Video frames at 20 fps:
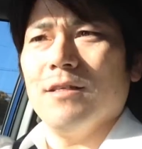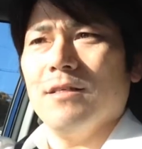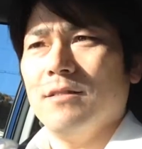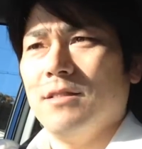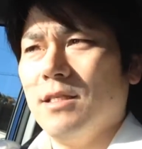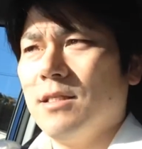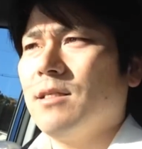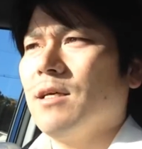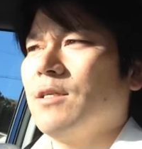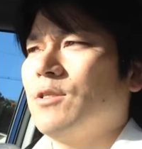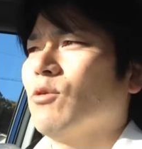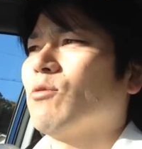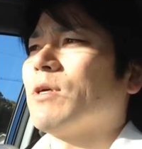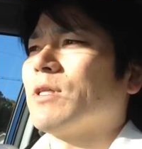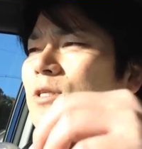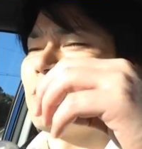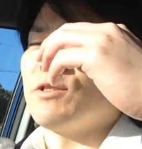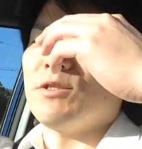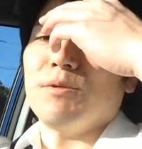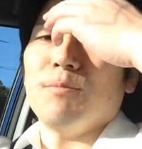実際そうな
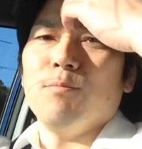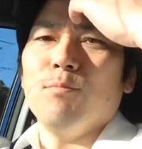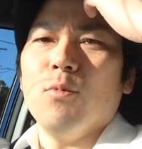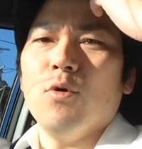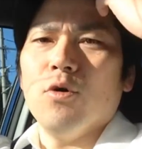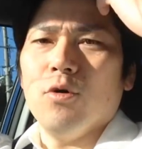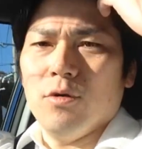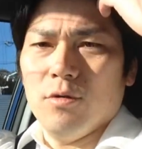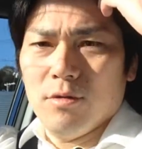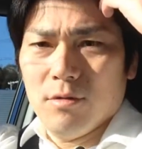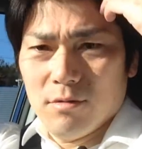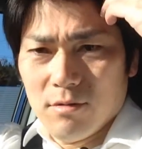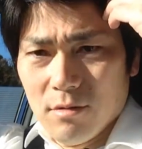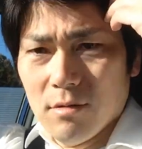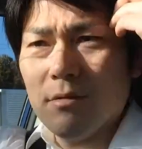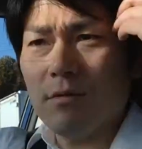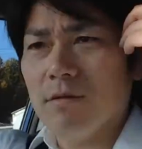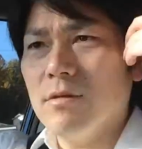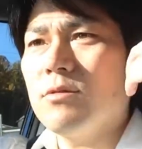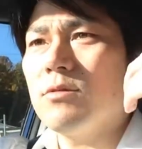んですも
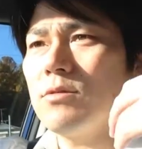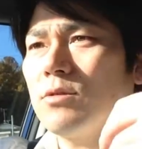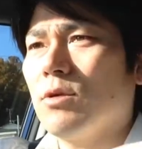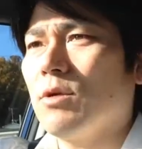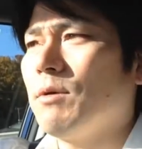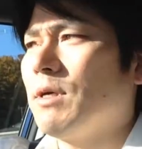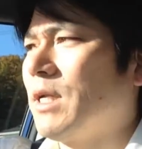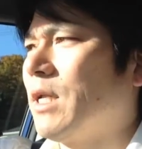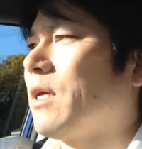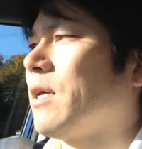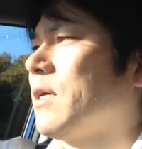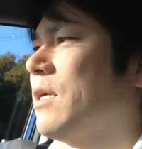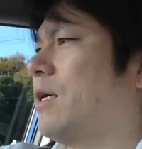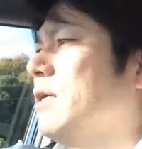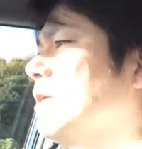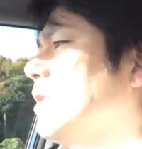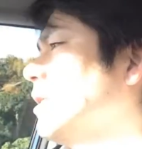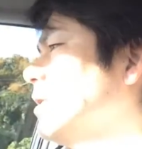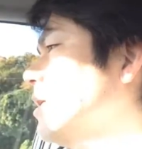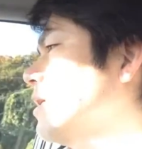うそれはね
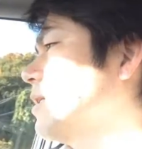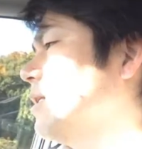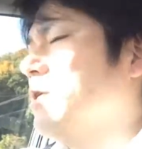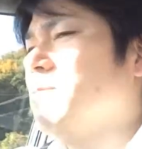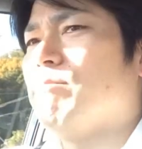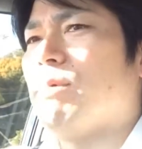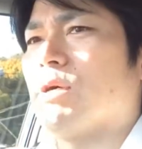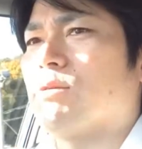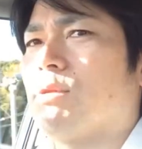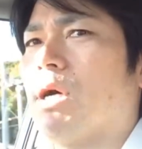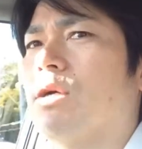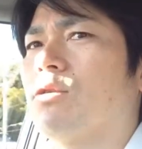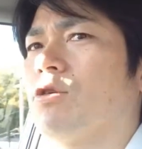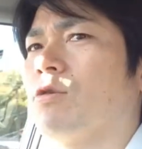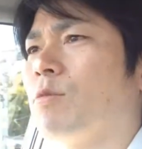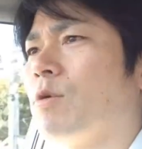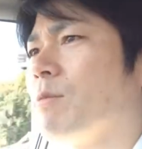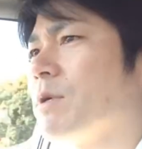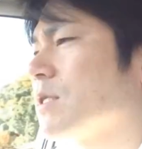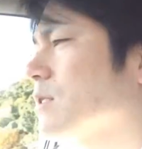かなりインパクトある
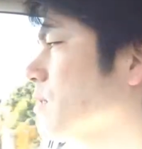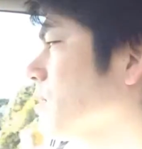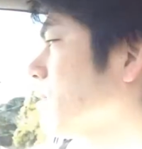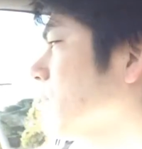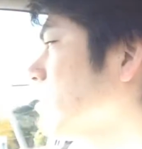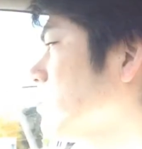と思います